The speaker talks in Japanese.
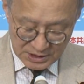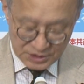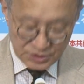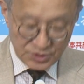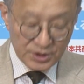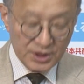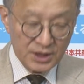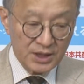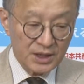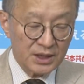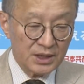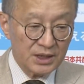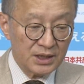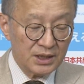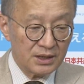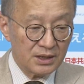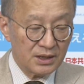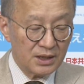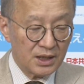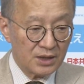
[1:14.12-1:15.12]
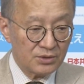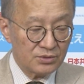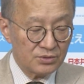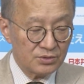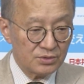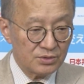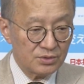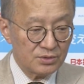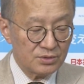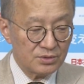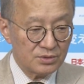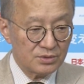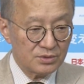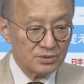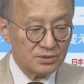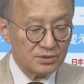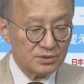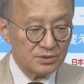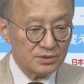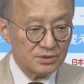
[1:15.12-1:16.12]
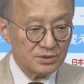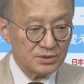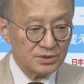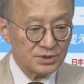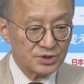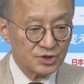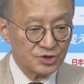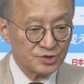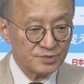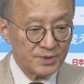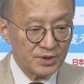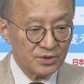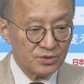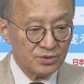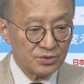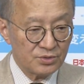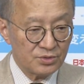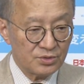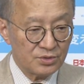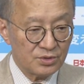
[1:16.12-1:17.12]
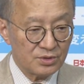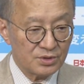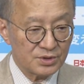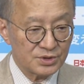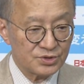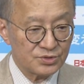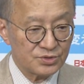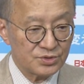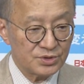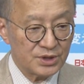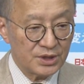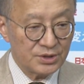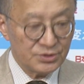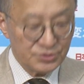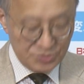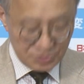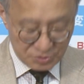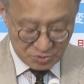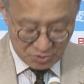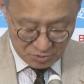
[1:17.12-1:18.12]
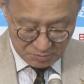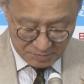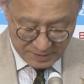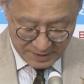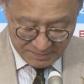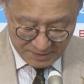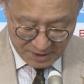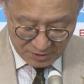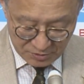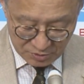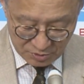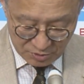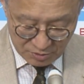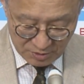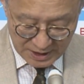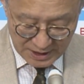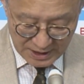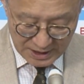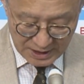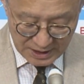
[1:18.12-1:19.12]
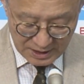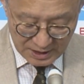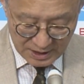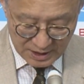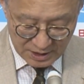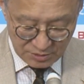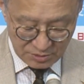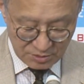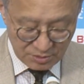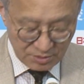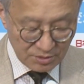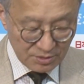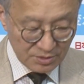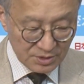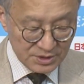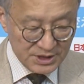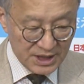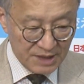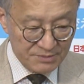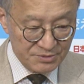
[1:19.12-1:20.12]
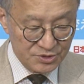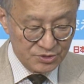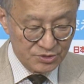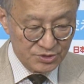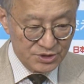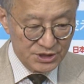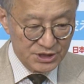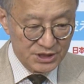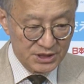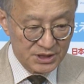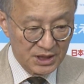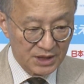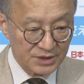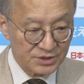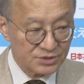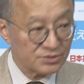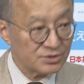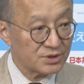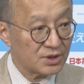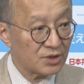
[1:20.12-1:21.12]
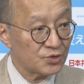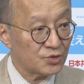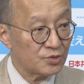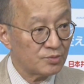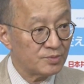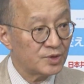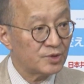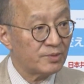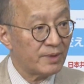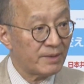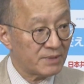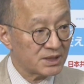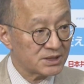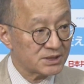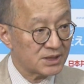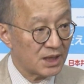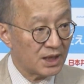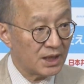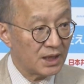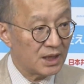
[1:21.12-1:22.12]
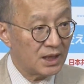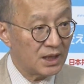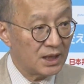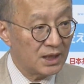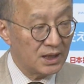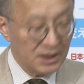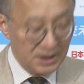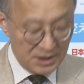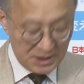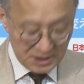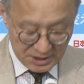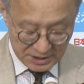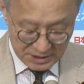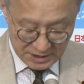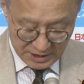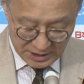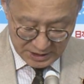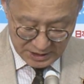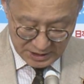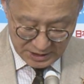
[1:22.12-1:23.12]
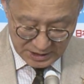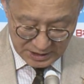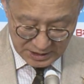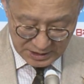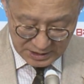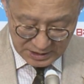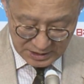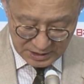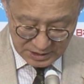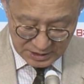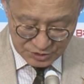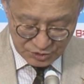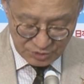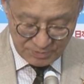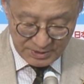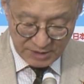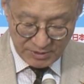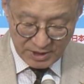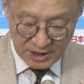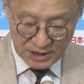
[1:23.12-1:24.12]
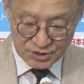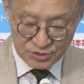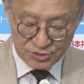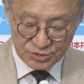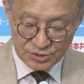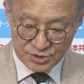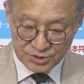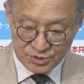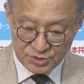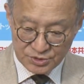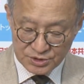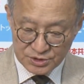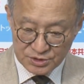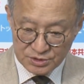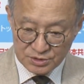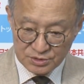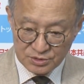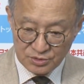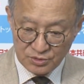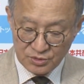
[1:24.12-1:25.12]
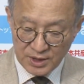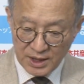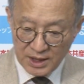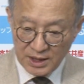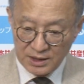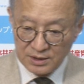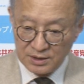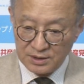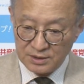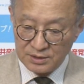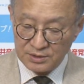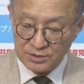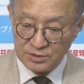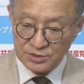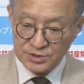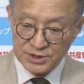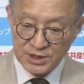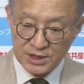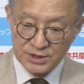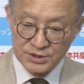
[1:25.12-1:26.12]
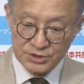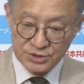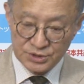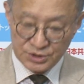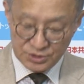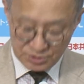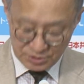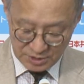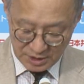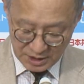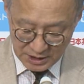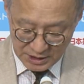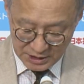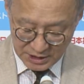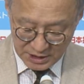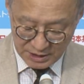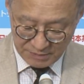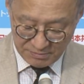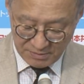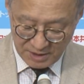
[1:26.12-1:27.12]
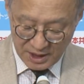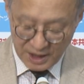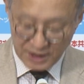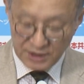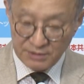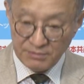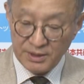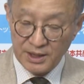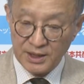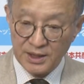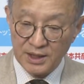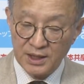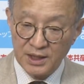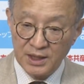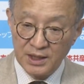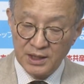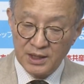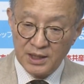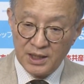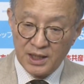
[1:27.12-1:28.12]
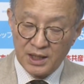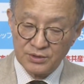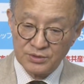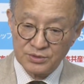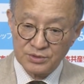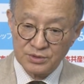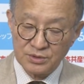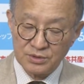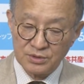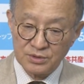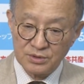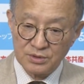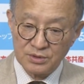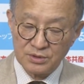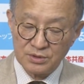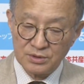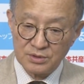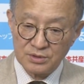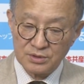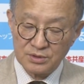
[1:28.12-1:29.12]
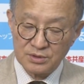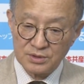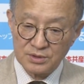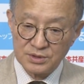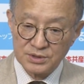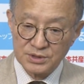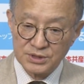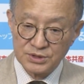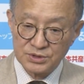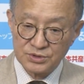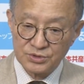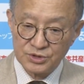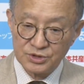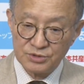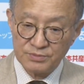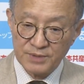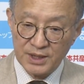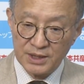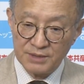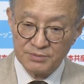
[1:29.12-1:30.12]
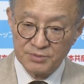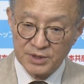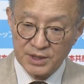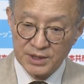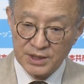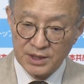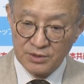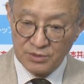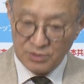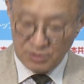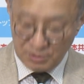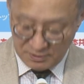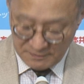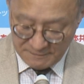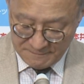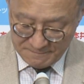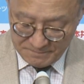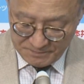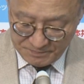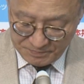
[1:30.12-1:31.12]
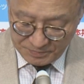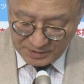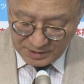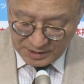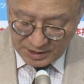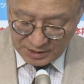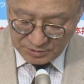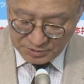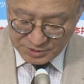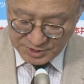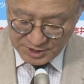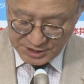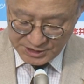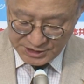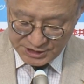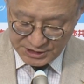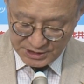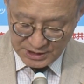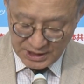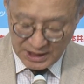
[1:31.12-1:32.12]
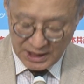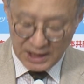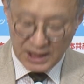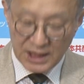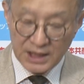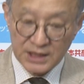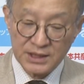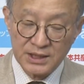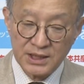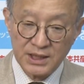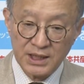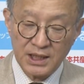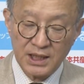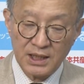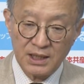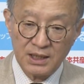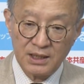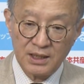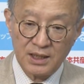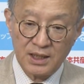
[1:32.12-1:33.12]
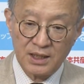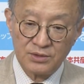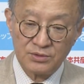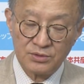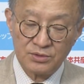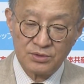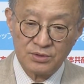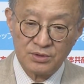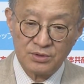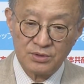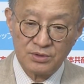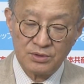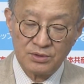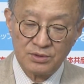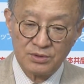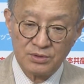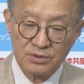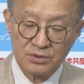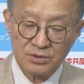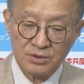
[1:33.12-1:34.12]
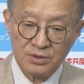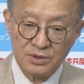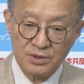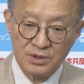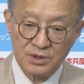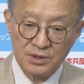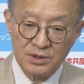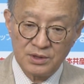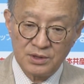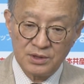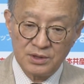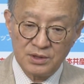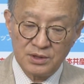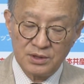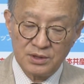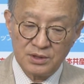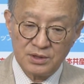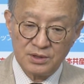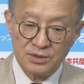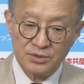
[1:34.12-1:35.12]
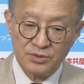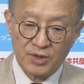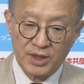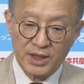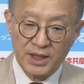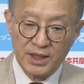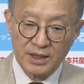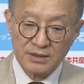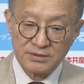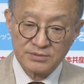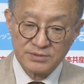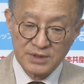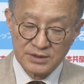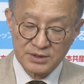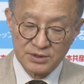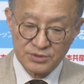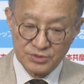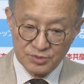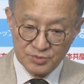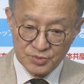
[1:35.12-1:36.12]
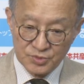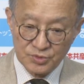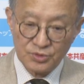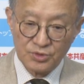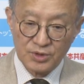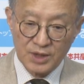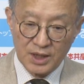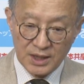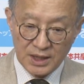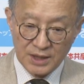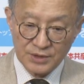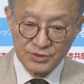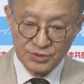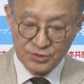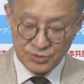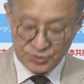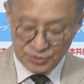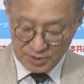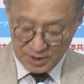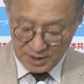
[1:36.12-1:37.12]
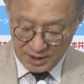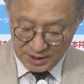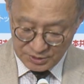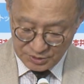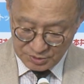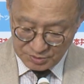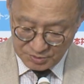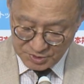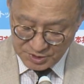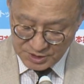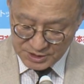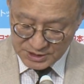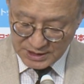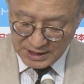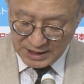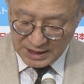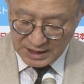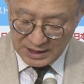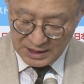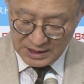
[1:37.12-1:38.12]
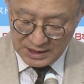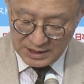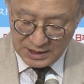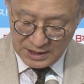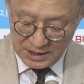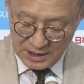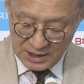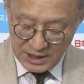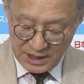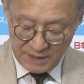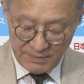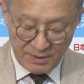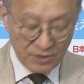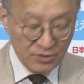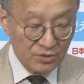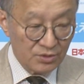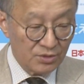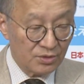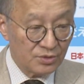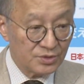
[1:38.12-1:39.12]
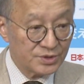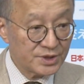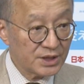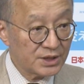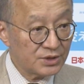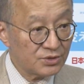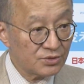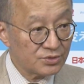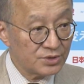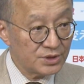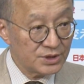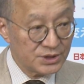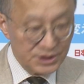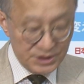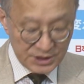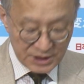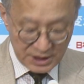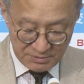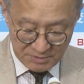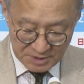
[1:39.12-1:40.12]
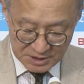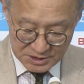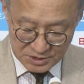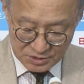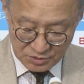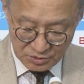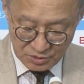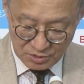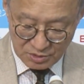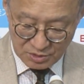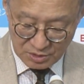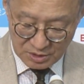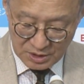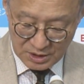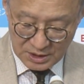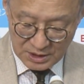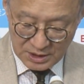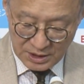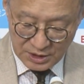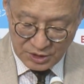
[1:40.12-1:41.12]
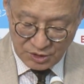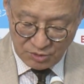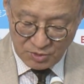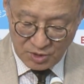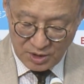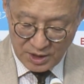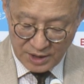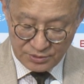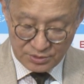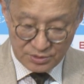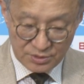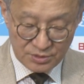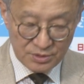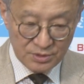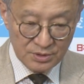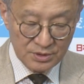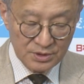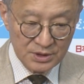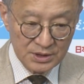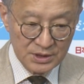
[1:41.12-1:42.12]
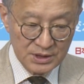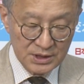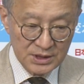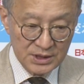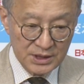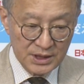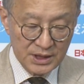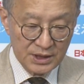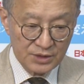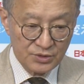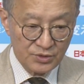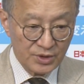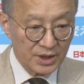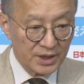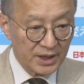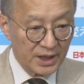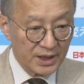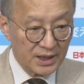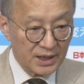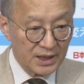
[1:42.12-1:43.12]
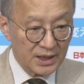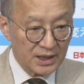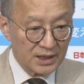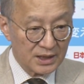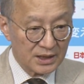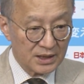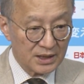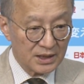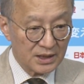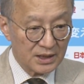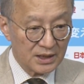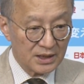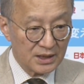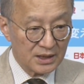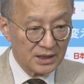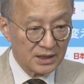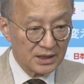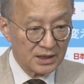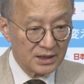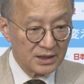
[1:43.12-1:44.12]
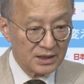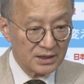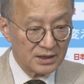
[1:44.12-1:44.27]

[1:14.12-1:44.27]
それであの1つ目の方の書類でいうと、ペーパーの方はあは財務省自身が作ったことを認めました。でそういう意味では一つ一つこの間論戦追及の中で、まあ、ある意味あの真相究明に向けてのあの前進があってあの逃れられなくなっていると向こうの側がということがあると思うんですが今の音声記録について言いますと今日もあの、えっと、と委員会が